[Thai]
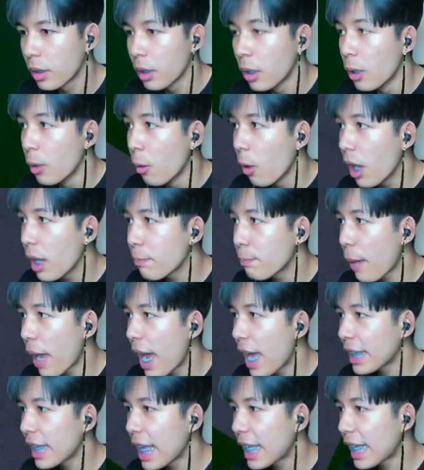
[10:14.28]
เฮ้ย ปา
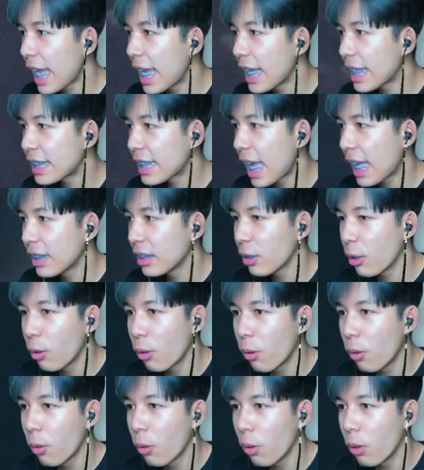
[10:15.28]
ร์ตไอไก่ซัน โอ้โห
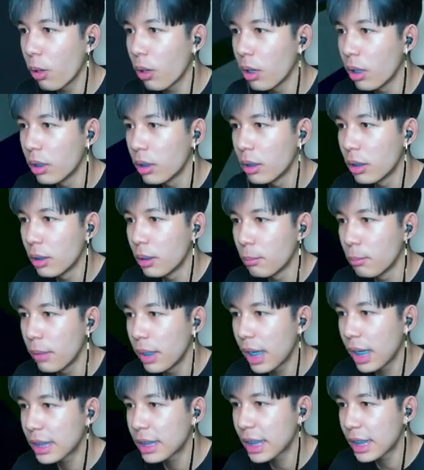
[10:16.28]
มึง
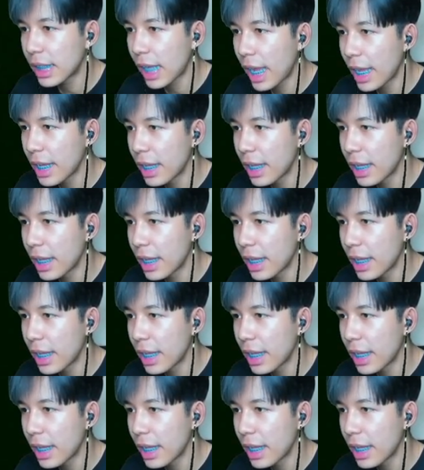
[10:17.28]
อะสิไก่